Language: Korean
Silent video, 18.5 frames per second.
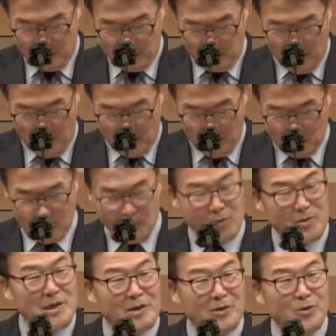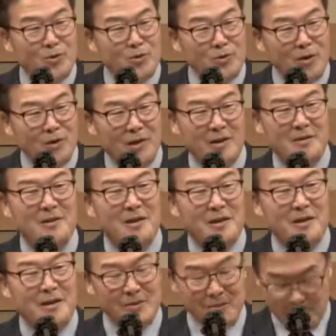마게도냐로
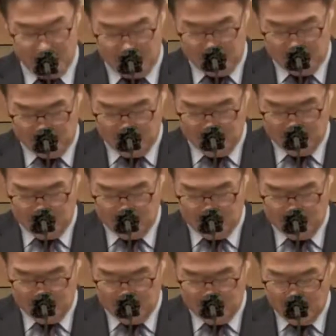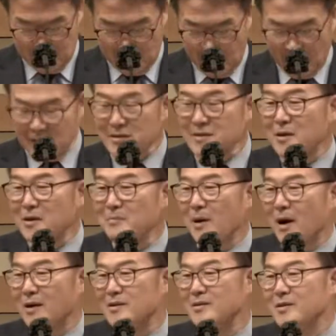떠났다라는 것입니다. 아니 이게
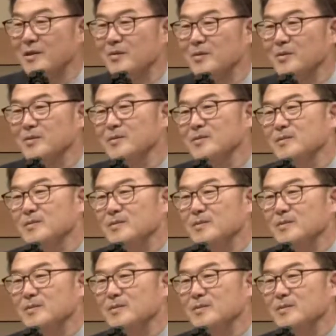말이 돼요.